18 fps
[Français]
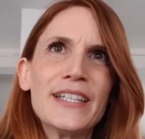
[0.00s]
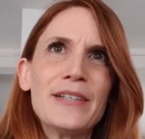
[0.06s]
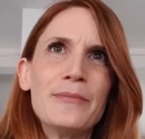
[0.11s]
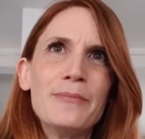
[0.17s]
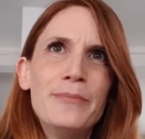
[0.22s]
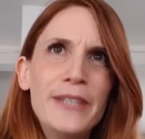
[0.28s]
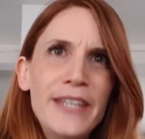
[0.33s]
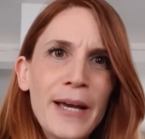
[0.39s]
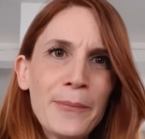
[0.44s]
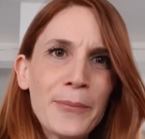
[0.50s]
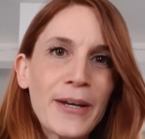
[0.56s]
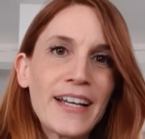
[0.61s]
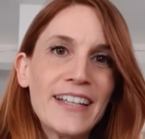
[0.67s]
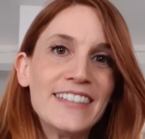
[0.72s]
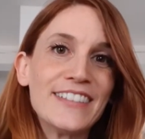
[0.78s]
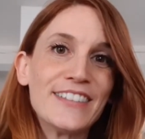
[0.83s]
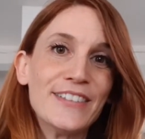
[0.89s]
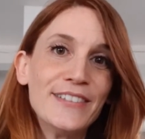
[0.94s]
bien
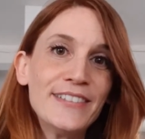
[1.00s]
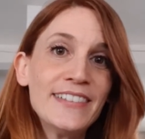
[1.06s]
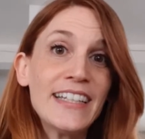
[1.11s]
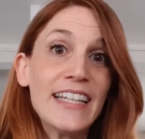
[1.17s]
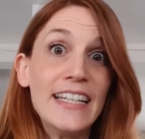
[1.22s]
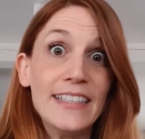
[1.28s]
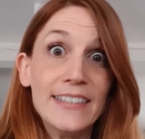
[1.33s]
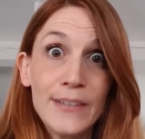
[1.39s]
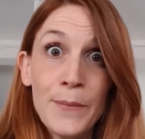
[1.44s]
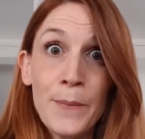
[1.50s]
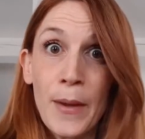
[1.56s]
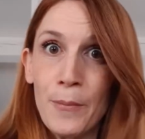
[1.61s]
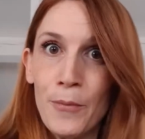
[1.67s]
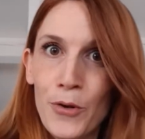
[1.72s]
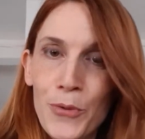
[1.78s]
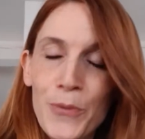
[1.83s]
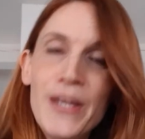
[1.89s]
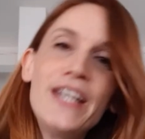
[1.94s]
présent, et c'est
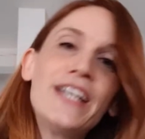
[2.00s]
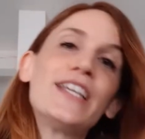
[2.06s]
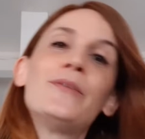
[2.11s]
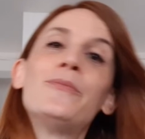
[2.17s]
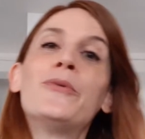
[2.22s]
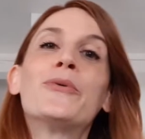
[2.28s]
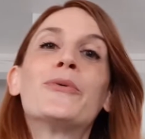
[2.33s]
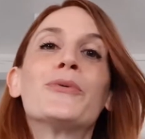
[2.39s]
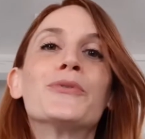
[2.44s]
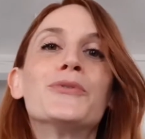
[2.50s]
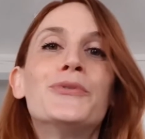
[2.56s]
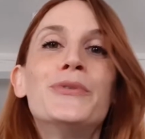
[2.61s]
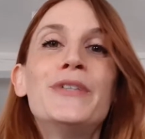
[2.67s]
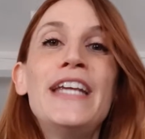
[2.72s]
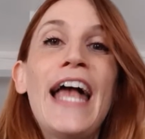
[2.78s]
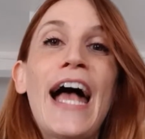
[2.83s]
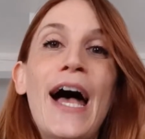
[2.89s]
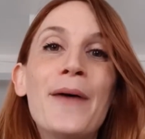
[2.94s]
même lui qui me conduit